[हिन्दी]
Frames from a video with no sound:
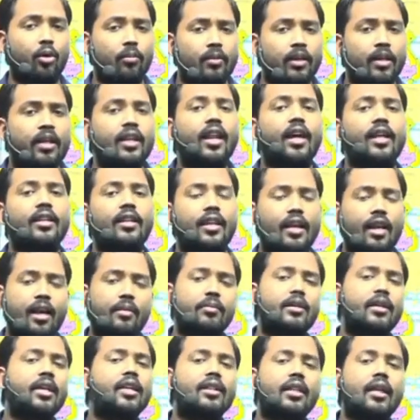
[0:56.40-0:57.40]
बोम डीला दरा
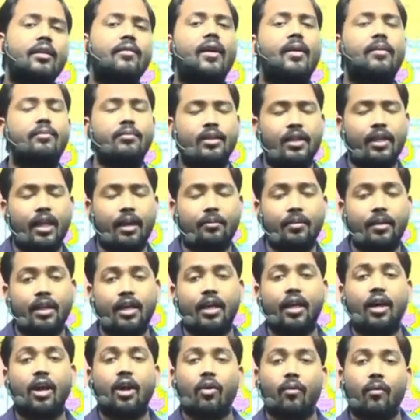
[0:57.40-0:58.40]
भी है तवांग जिला में
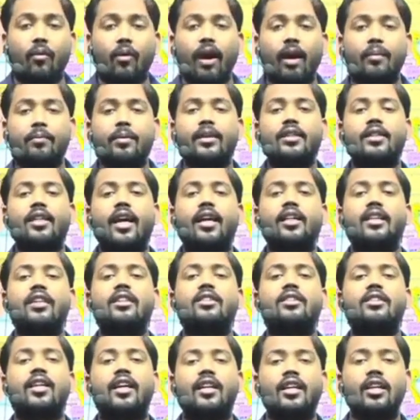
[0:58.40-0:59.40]
है वहाँ पर
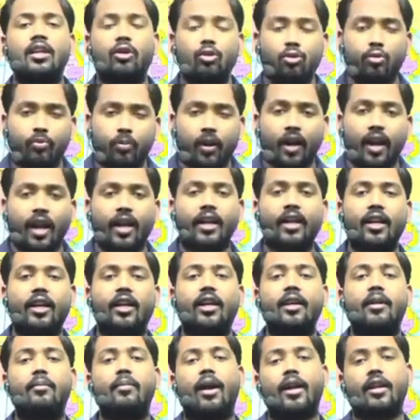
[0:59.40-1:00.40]
चाइनीज सैनिक ऊपर आने
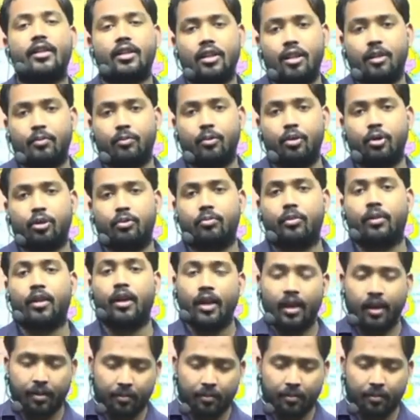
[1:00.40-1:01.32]
लगे भारतीय पोस्ट पर